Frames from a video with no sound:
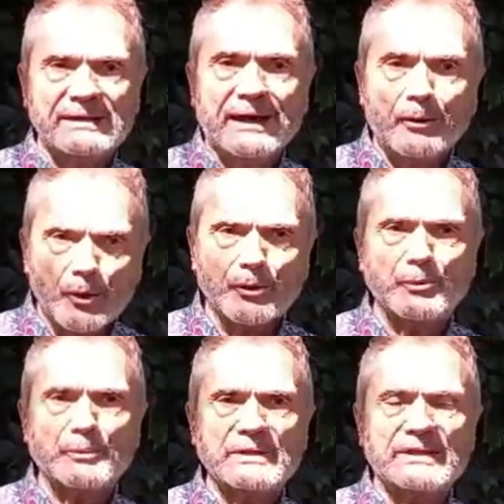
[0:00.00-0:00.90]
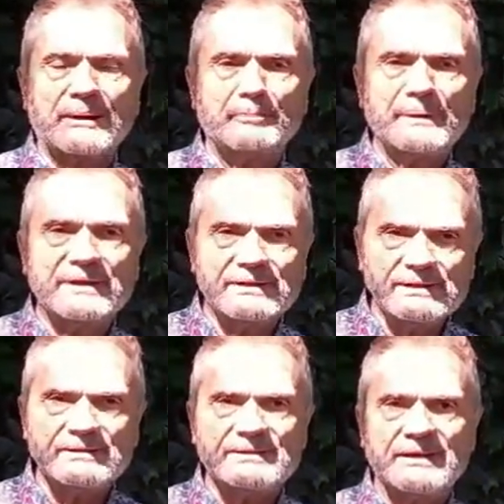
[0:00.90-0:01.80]
la órbita
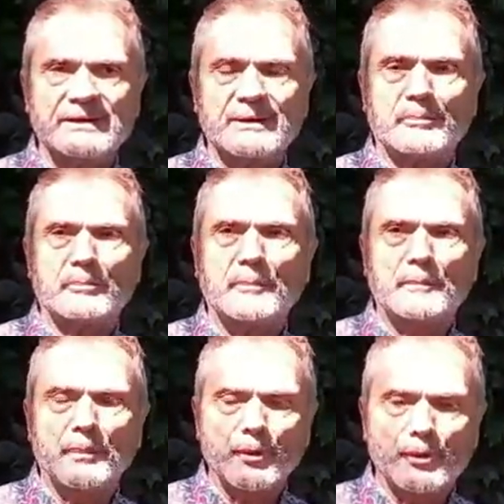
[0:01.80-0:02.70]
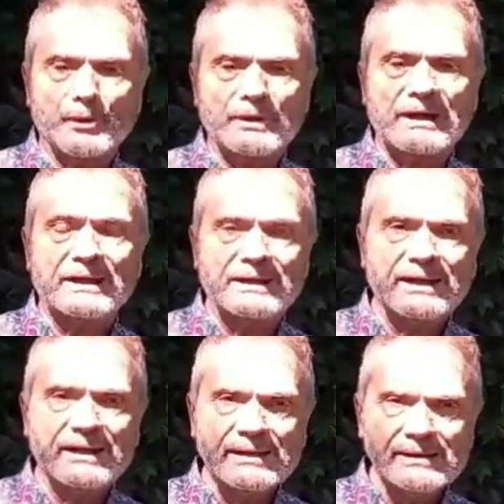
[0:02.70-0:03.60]
predicha por la
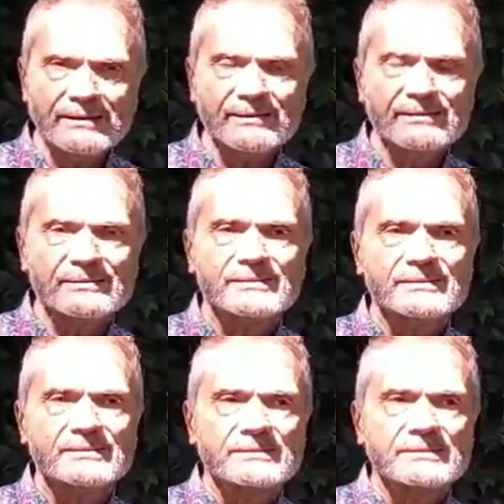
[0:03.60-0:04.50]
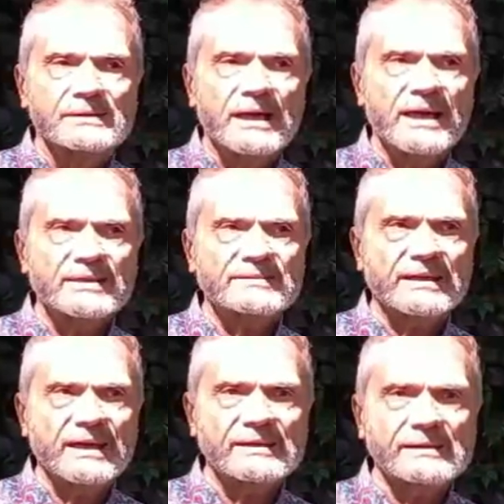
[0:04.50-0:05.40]
ley, es,
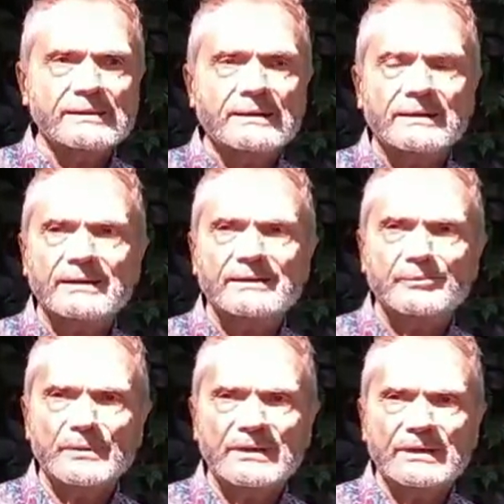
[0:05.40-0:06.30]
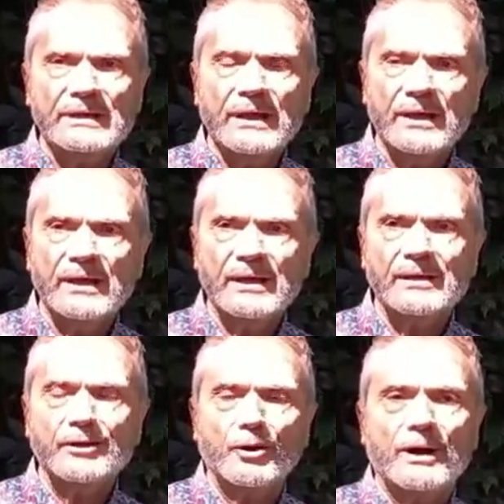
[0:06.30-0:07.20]
es, increíble que
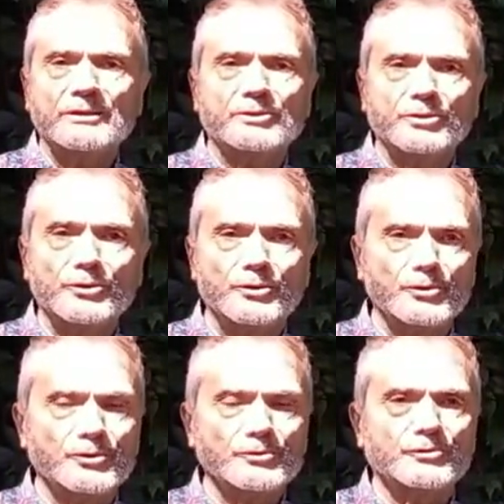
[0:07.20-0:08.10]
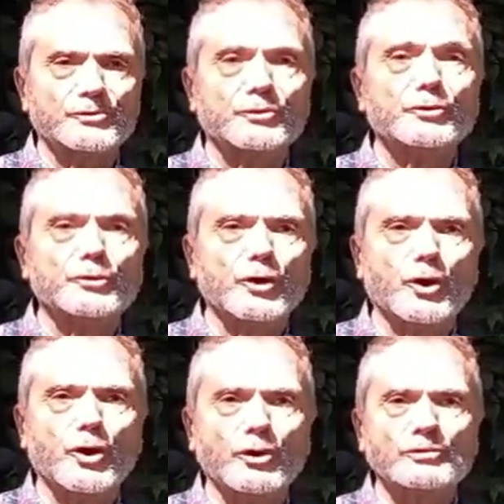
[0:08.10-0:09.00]
los astrólogos
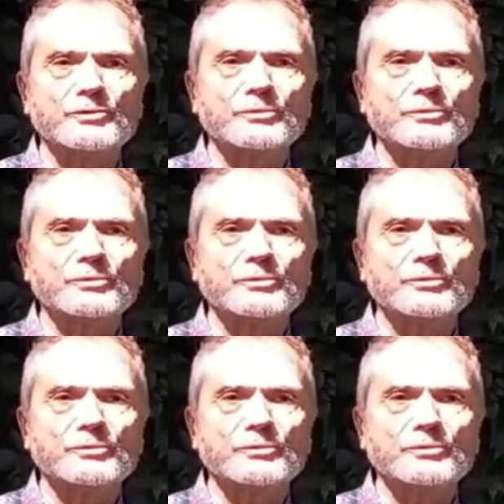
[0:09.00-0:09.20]
no